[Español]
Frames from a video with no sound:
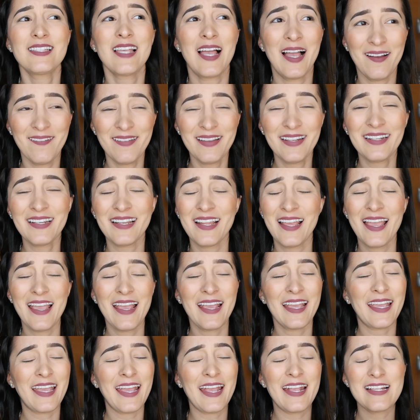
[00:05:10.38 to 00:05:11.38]
saben
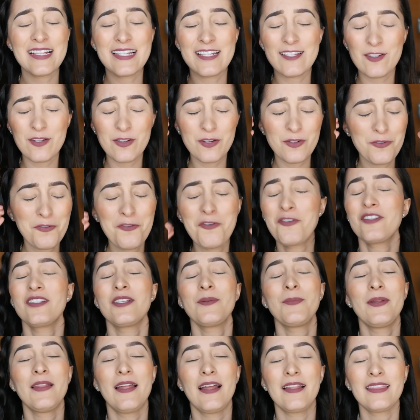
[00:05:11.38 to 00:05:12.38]
que esto no
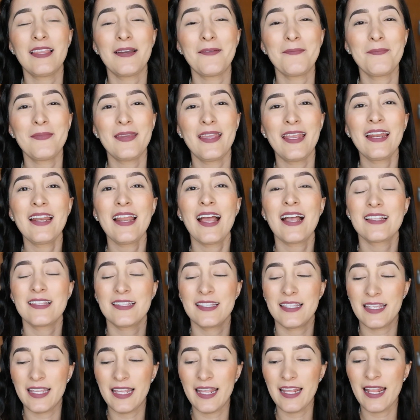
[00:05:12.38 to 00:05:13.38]
se me da tan bien,
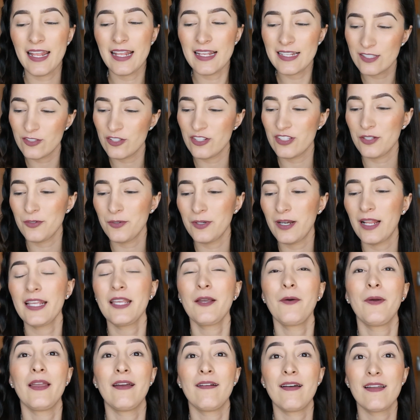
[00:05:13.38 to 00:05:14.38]
así que estoy segura
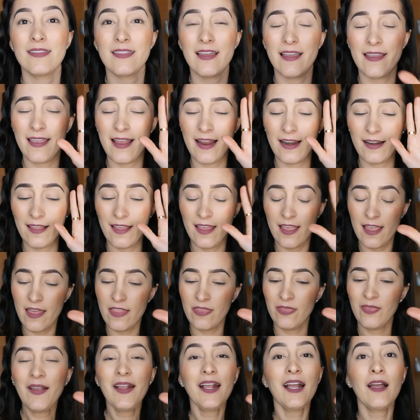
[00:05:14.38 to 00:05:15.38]
que voy a batallar.
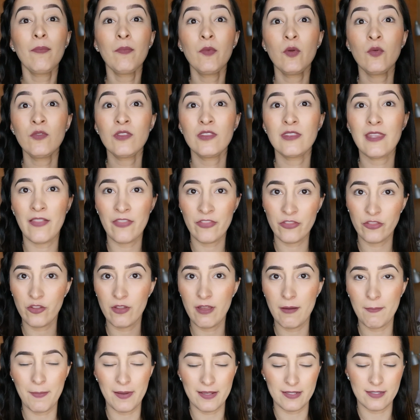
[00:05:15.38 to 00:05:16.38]
Ténganme un tanto
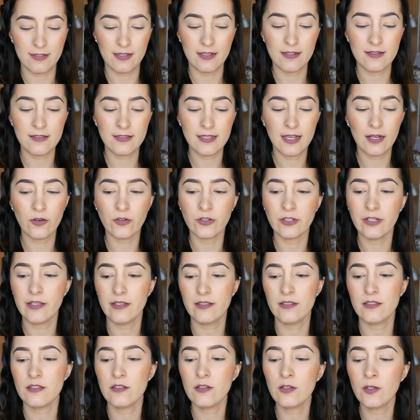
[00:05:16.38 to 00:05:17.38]
de paciencia con
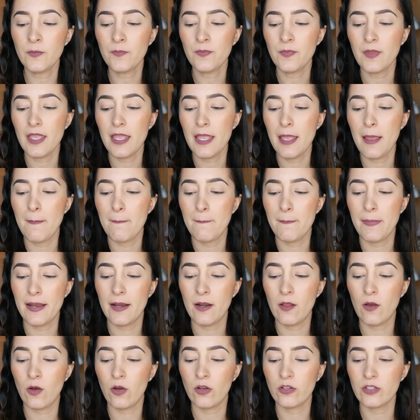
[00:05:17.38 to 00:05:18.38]
esto,
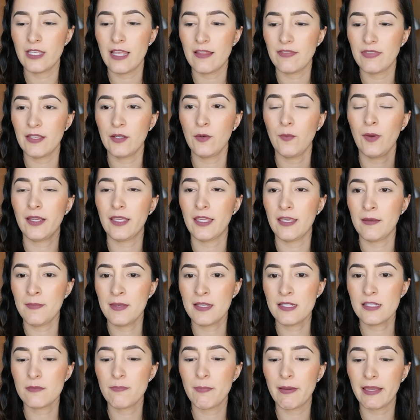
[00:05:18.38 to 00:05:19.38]
pero ya tengo aquí
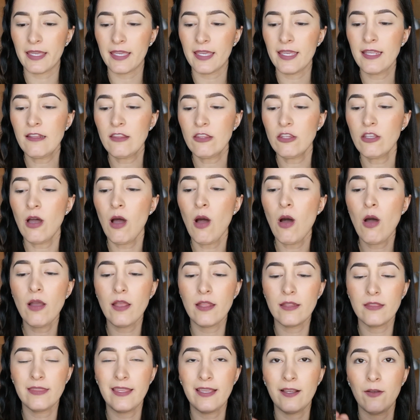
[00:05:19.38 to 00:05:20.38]
mi espejito,
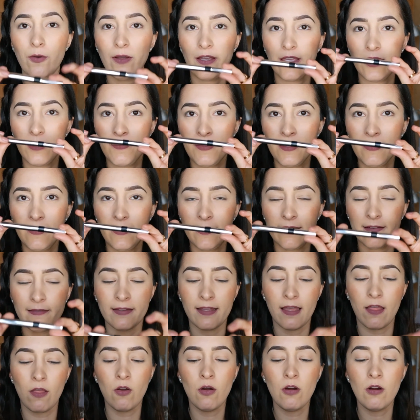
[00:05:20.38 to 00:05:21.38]
tengo aquí mi
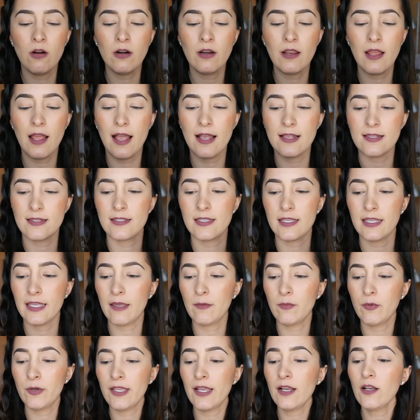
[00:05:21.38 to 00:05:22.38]
delineador, así
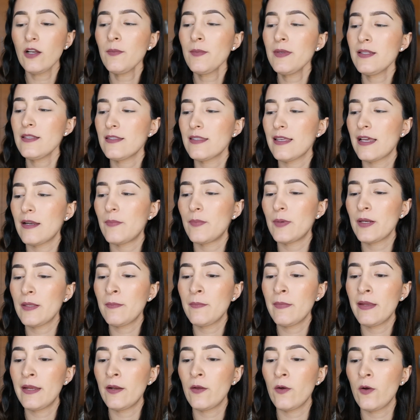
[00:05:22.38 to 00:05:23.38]
que voy a comenzar
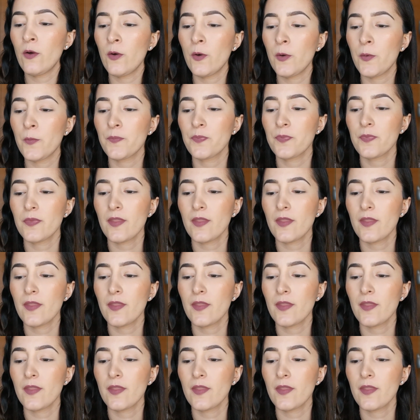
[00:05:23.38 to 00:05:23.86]
primero